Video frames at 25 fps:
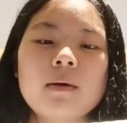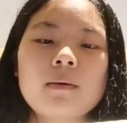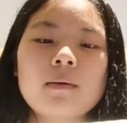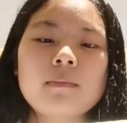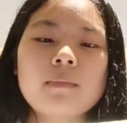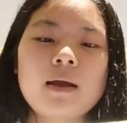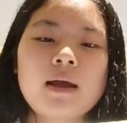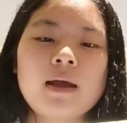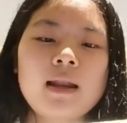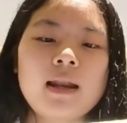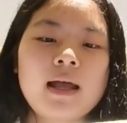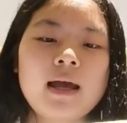
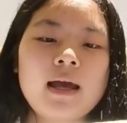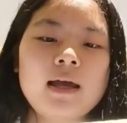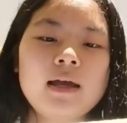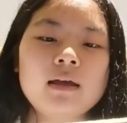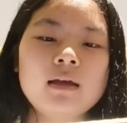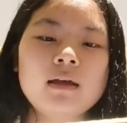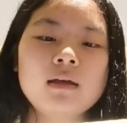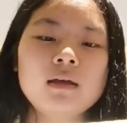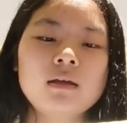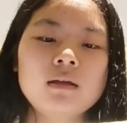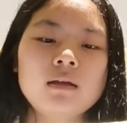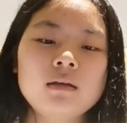买
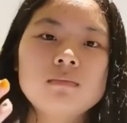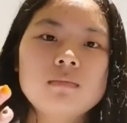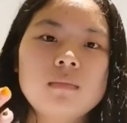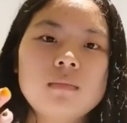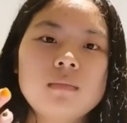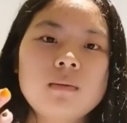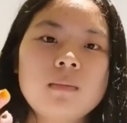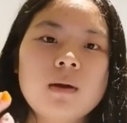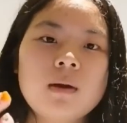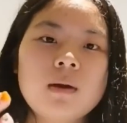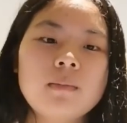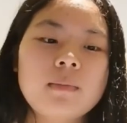来
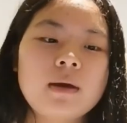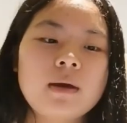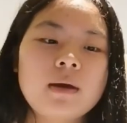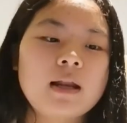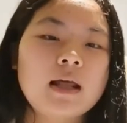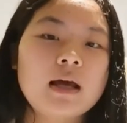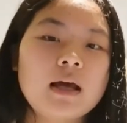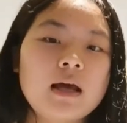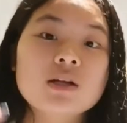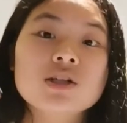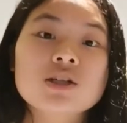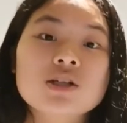妈妈买
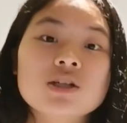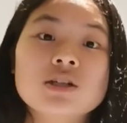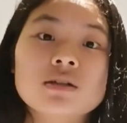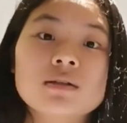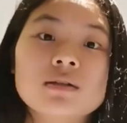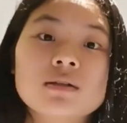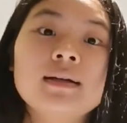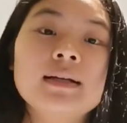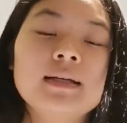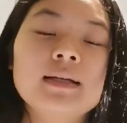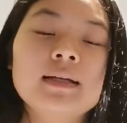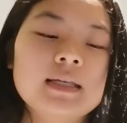来十
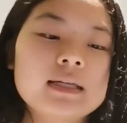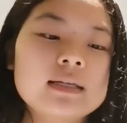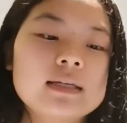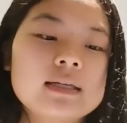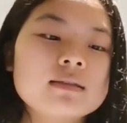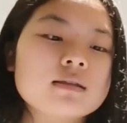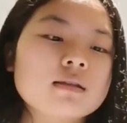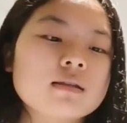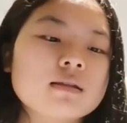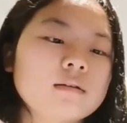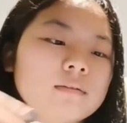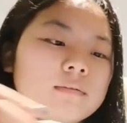个梨
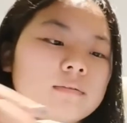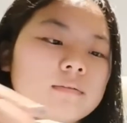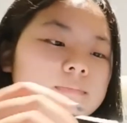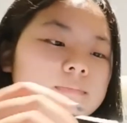子，